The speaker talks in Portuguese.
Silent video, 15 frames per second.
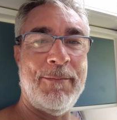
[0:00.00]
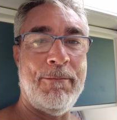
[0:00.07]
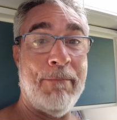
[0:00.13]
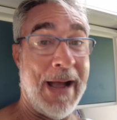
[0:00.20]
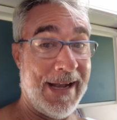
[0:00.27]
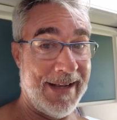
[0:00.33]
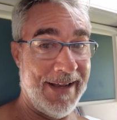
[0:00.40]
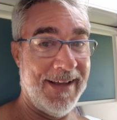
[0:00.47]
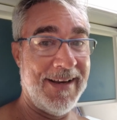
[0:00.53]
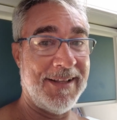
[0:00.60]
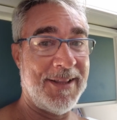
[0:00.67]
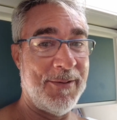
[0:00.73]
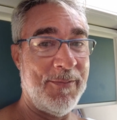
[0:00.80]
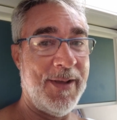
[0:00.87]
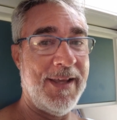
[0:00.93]

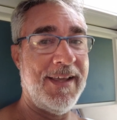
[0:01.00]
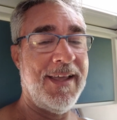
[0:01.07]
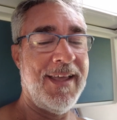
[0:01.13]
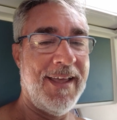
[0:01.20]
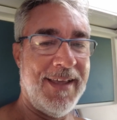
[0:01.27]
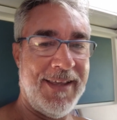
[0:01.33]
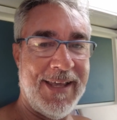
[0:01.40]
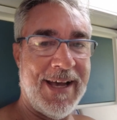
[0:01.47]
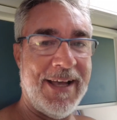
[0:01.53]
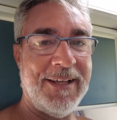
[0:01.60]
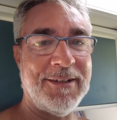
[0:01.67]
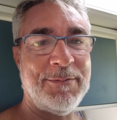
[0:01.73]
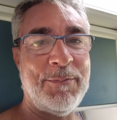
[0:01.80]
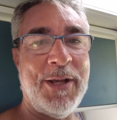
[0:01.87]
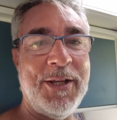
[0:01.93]
bacana também, e é a
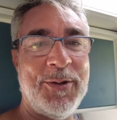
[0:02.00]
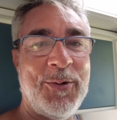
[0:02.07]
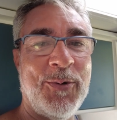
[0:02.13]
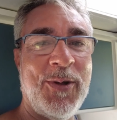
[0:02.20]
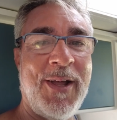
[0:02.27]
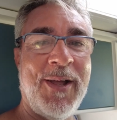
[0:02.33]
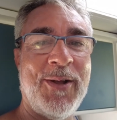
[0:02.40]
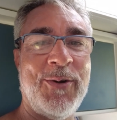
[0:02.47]
respeito